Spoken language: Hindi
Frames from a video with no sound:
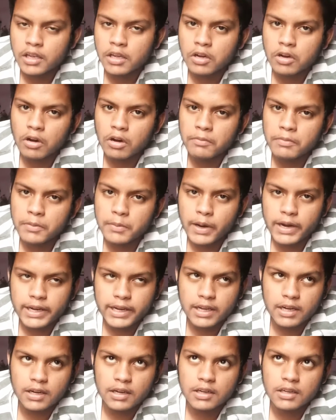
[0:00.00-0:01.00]
कॉम्बी बाइट
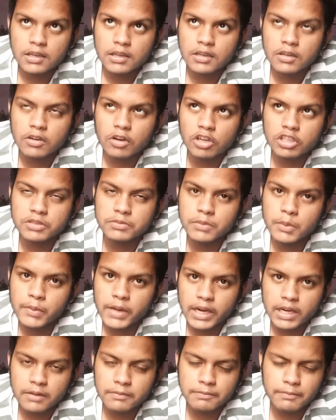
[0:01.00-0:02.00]
का
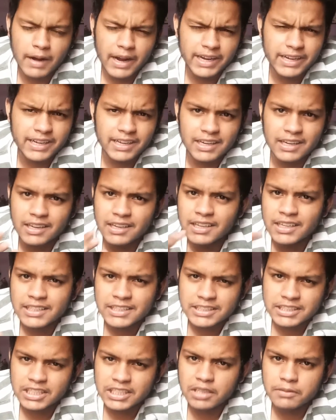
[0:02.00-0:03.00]
कॉस्मिक बाइट का
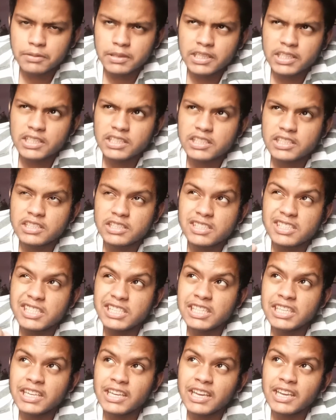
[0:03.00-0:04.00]
सी वी
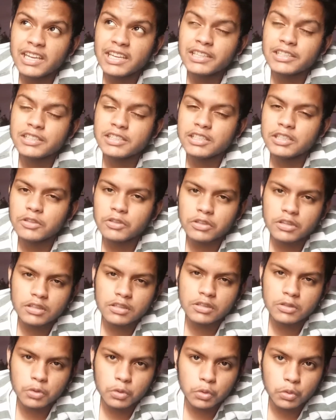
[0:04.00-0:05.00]
जी के ज़ीरो
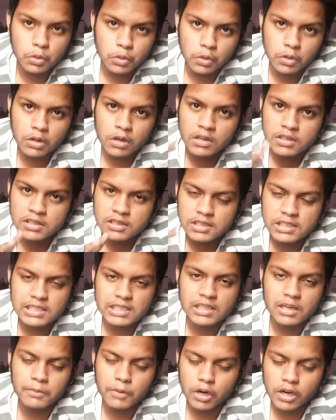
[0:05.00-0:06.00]
टू
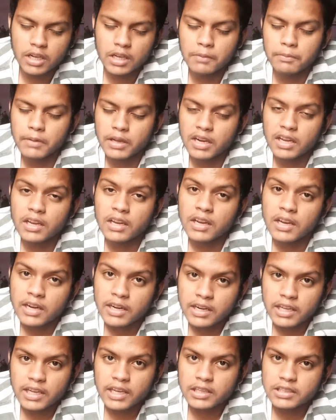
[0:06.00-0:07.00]
जिसका मॉडल नंबर है
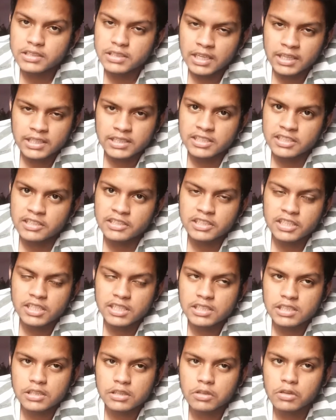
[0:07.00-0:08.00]
ठीक है जाके सर्च कर
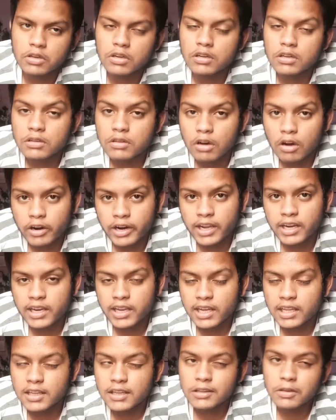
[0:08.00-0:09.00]
सकते हो ऑर्डर
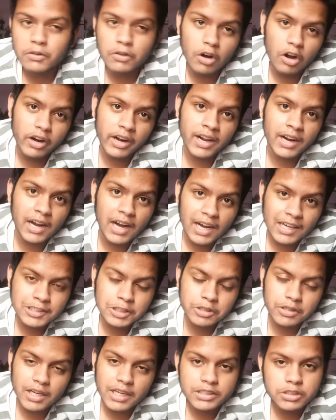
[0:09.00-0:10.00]
किया था तो वो ऑर्डर आ
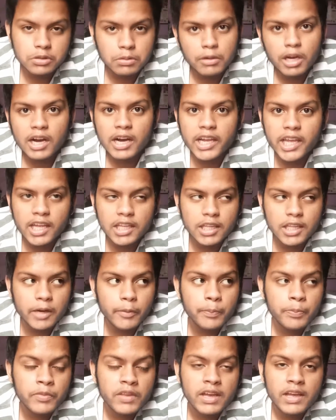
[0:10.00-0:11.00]
चुका है सुबह आ गया था
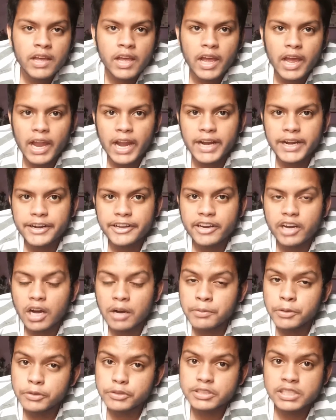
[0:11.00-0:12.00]
एंड
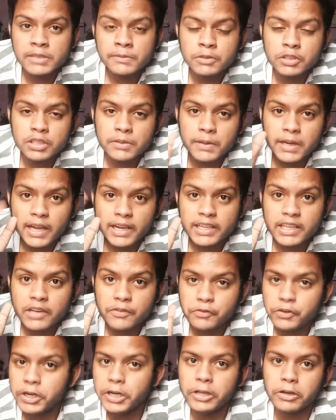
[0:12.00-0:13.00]
अभी उसकी मुझे बनानी है
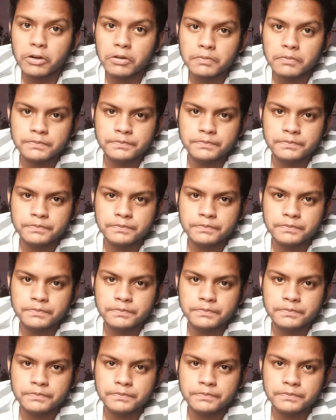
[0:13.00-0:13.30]
वीडियो